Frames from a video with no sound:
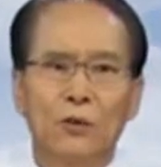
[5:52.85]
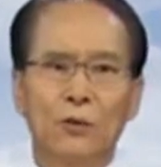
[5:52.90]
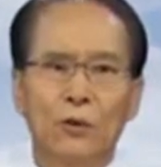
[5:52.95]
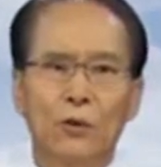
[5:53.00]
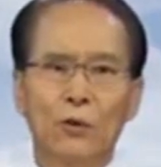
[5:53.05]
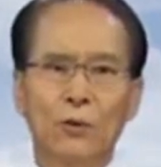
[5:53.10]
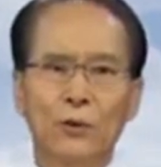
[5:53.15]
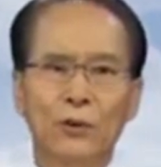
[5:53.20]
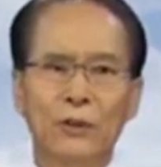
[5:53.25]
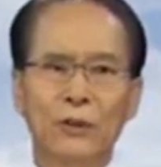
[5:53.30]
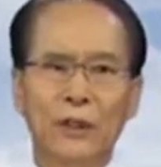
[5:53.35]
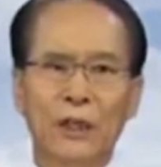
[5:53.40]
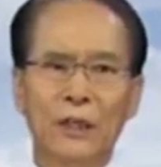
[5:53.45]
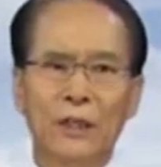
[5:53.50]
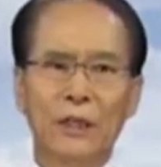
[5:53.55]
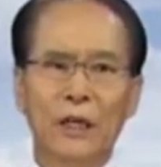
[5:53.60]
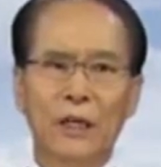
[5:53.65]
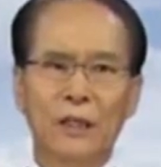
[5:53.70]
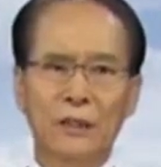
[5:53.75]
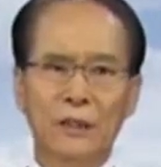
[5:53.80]

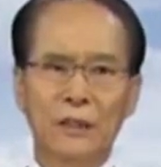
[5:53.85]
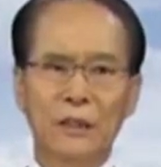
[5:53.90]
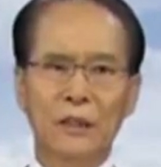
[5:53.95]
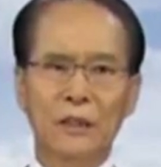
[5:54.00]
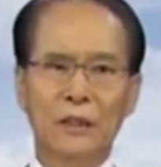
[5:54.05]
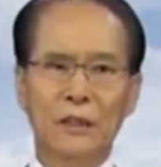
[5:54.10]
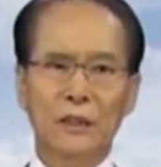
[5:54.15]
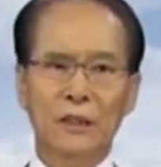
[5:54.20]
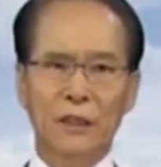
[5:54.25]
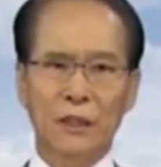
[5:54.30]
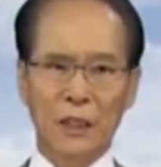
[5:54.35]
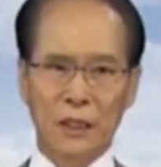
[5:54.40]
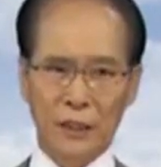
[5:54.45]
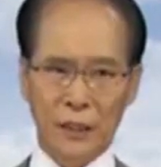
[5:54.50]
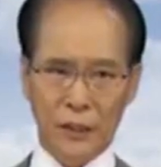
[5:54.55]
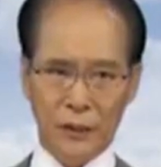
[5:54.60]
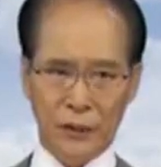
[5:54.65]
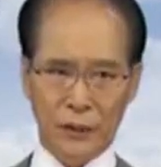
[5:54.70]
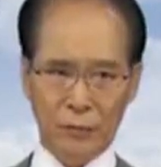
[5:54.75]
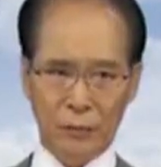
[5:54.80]
조성해야 하는
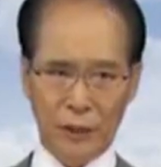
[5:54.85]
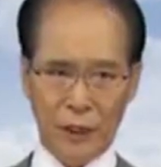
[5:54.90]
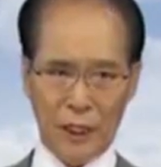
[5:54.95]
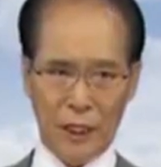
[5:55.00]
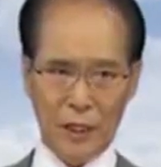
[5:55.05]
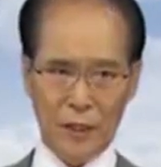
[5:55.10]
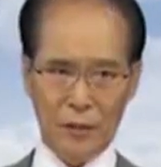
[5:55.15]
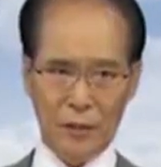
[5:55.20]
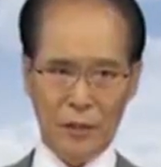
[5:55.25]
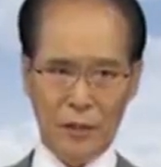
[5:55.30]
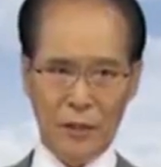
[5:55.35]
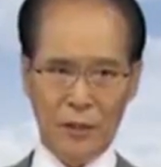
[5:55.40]
기간이었습니다.